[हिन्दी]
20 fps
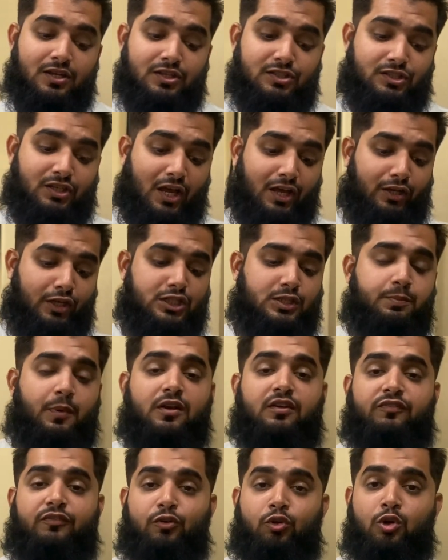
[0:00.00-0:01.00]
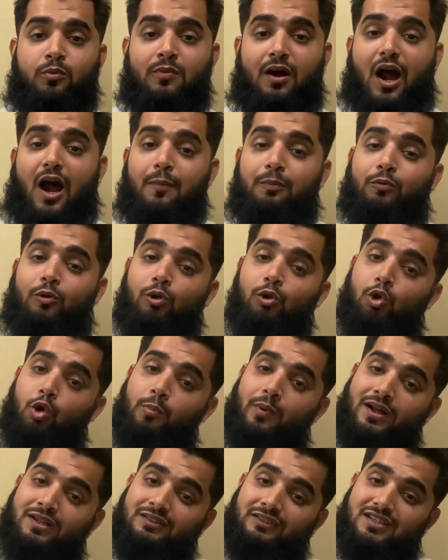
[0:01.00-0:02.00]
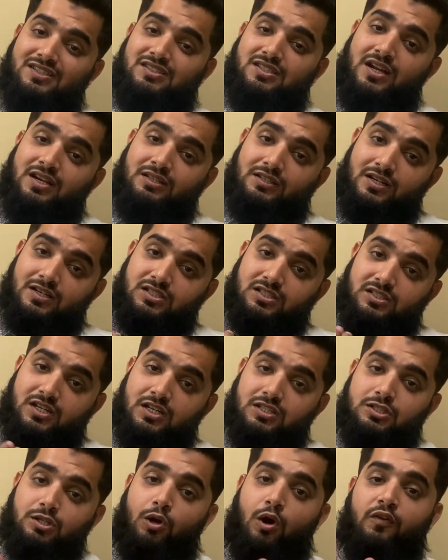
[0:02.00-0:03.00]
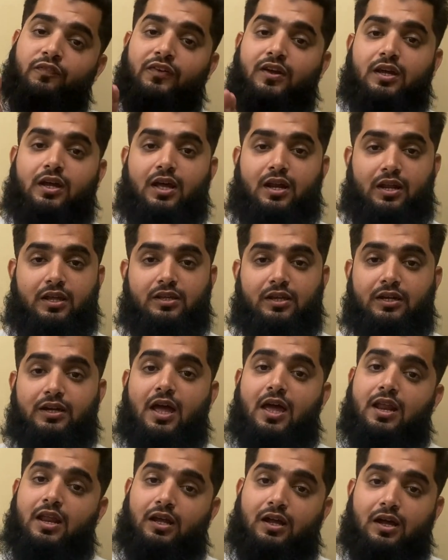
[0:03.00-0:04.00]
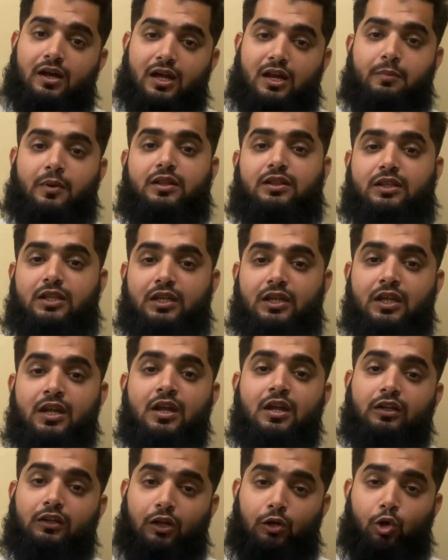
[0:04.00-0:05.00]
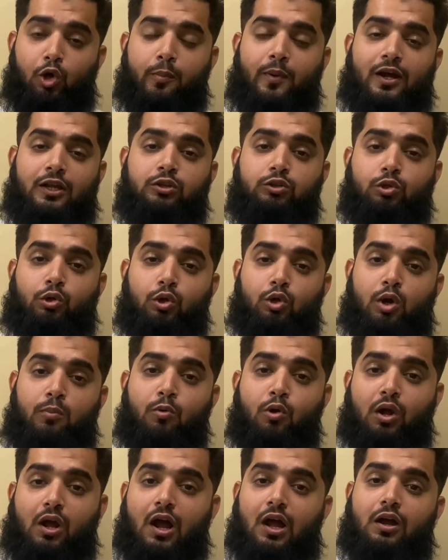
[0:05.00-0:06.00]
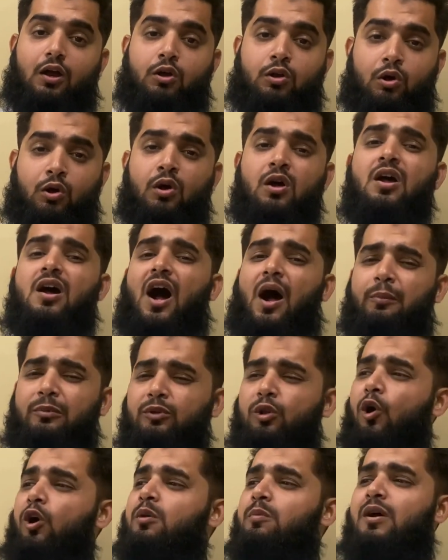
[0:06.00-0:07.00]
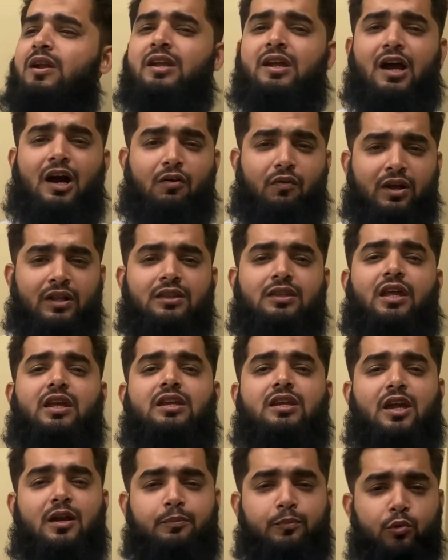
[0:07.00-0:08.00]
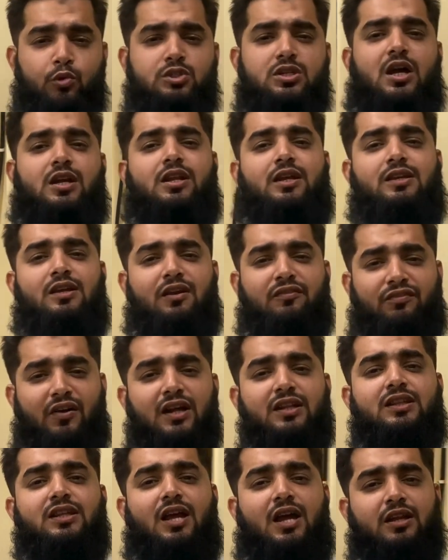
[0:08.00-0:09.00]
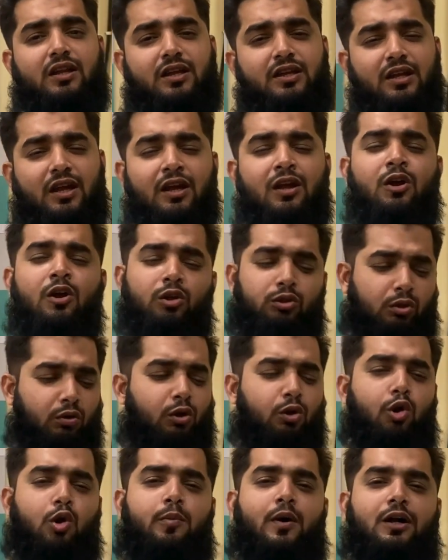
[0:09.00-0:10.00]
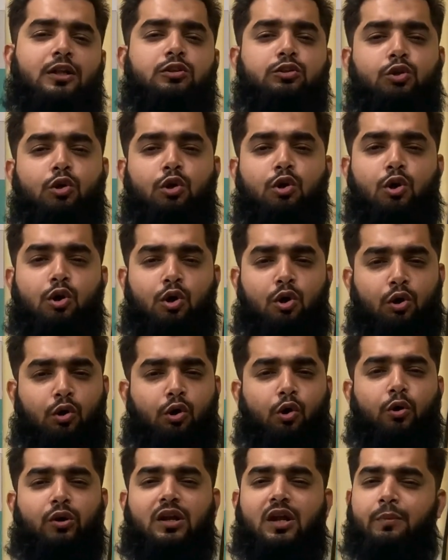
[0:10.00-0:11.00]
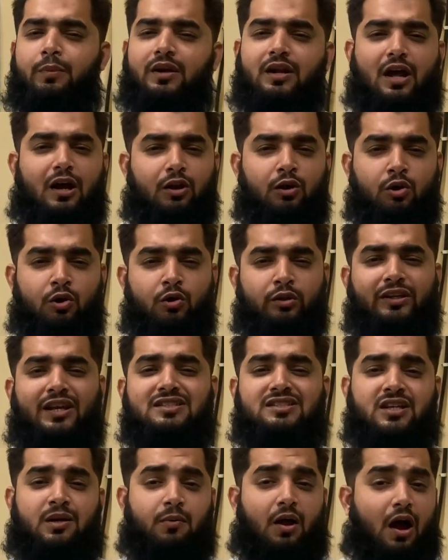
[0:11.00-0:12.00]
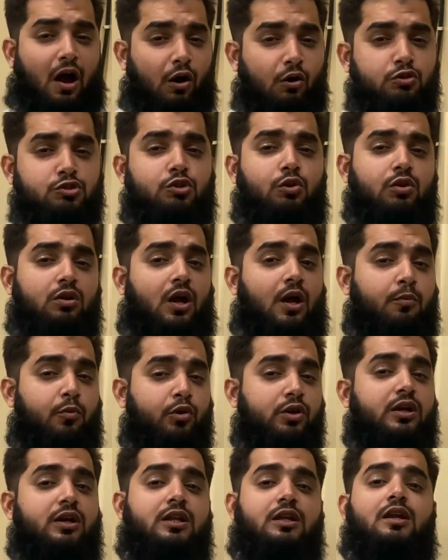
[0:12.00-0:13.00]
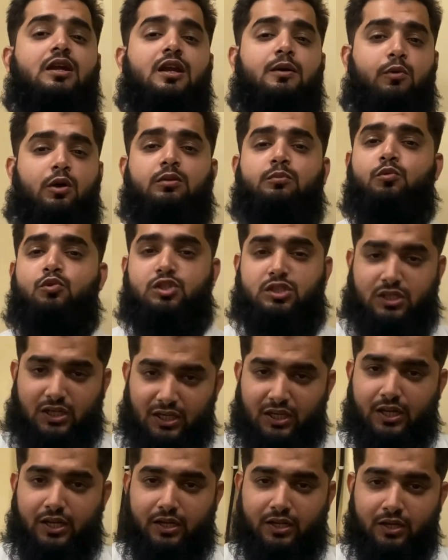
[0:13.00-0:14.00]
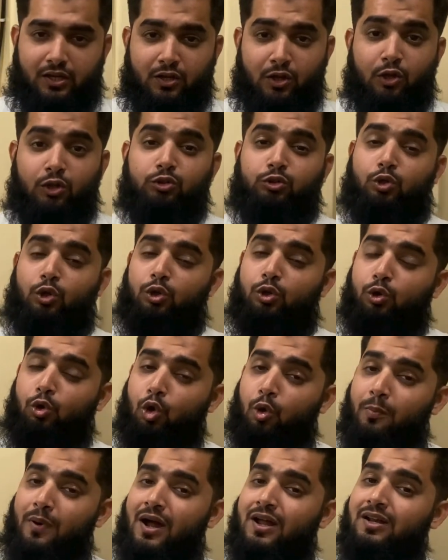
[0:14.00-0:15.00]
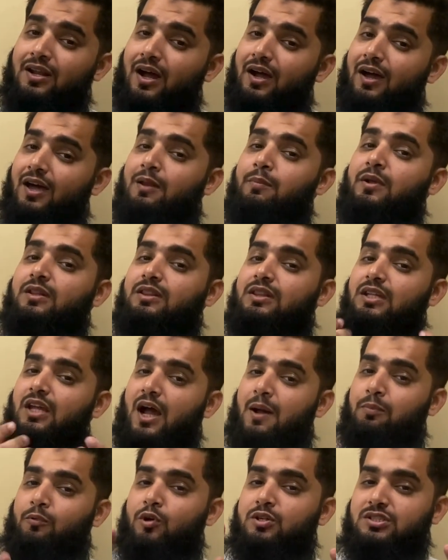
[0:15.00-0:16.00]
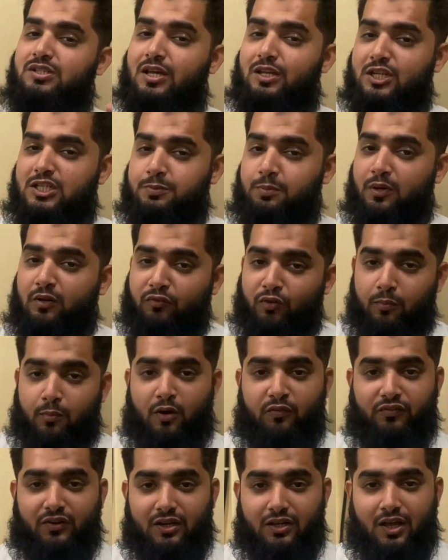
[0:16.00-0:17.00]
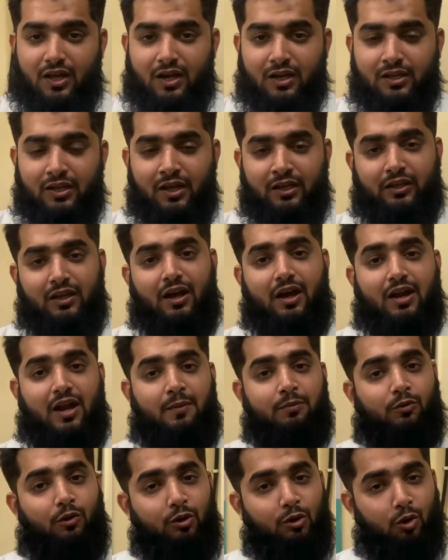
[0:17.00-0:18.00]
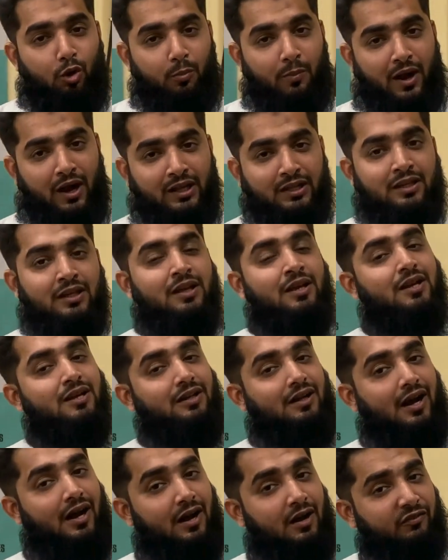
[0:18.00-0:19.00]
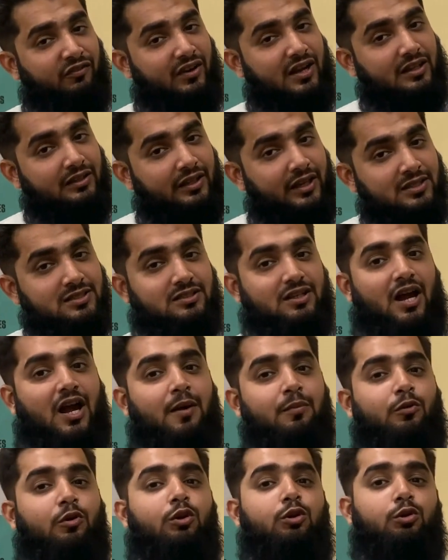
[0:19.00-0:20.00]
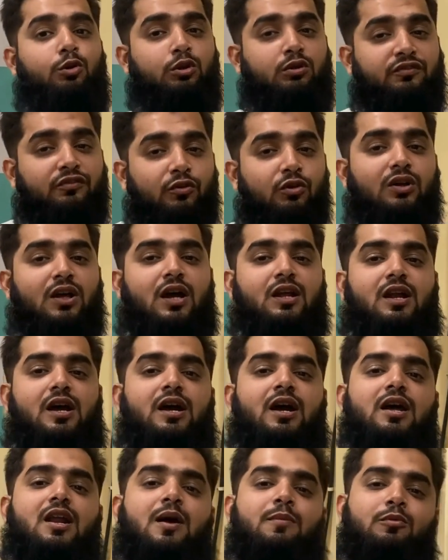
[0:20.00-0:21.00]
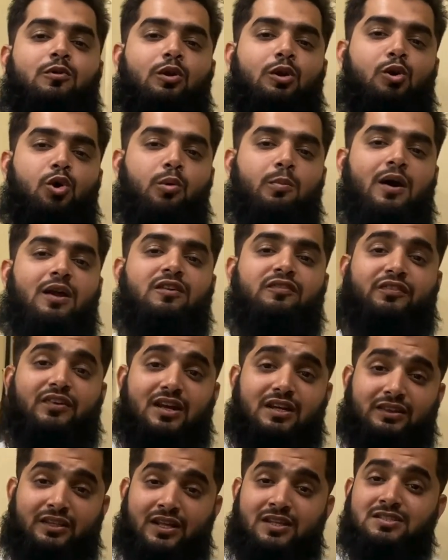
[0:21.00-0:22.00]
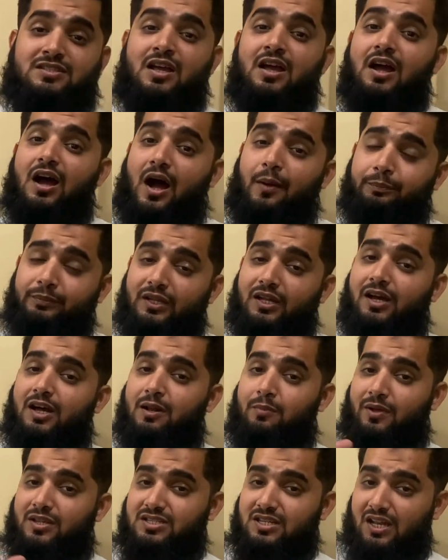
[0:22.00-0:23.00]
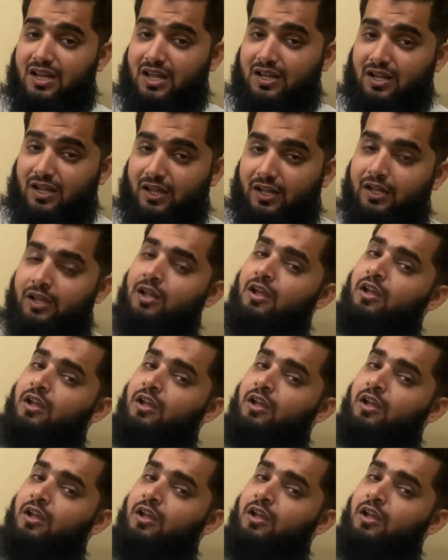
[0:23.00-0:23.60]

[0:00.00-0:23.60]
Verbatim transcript: सैरिश परफ्यूम आपको लोबान की सेंटेंस टिक से ऑफर कर रही है डायरेक्ट अगरबत्ती कि लोबान तोड़ो बुक्का करो अब नॉर्मली हवन नहीं है पूजा नहीं है फातिया नहीं है तो लोबान तोड़ो कोयले पे डालो ये सब हाउस होल्ड कमोडिटी के लिए बहुत मुश्किल है तो लोबान अगरबत्ती आपको सैरिश परफ्यूम ऑफर कर रही है कि अगर आपको लोबान का फ्रेगनेंस का आपको लुत्फ उठाना अगर आपको लोबान फ्रेगनेंस अपने घर में जलाना है